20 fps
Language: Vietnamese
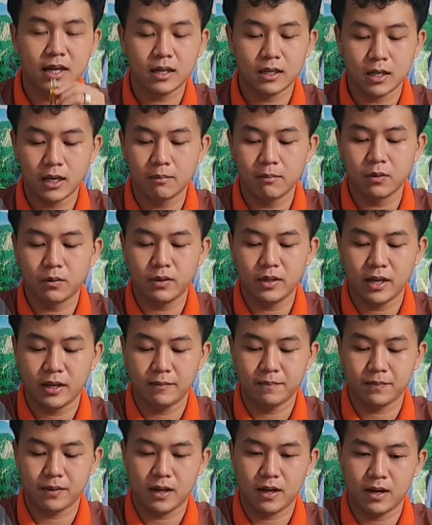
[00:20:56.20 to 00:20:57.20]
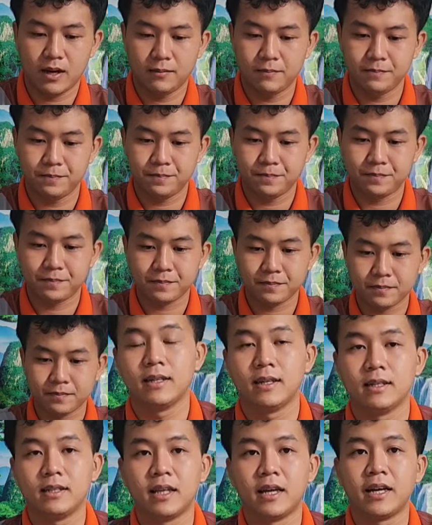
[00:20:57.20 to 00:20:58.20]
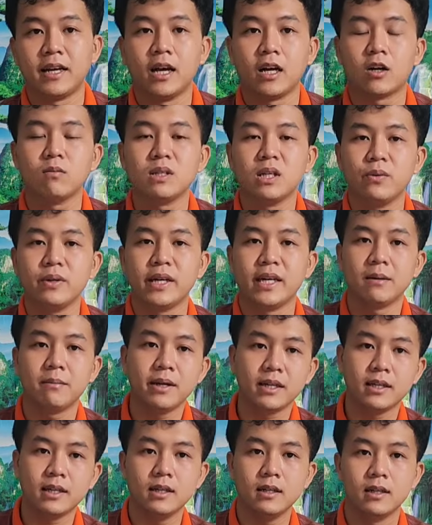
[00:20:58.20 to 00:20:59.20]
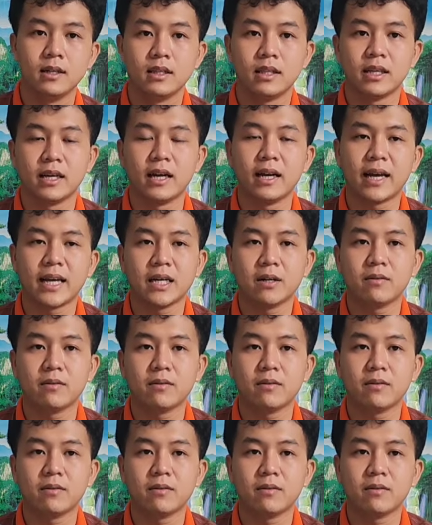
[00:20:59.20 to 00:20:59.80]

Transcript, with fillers: Rất là thơm luôn quý vị. Đó. Thì cũng như quý vị đã biết đó, thì ở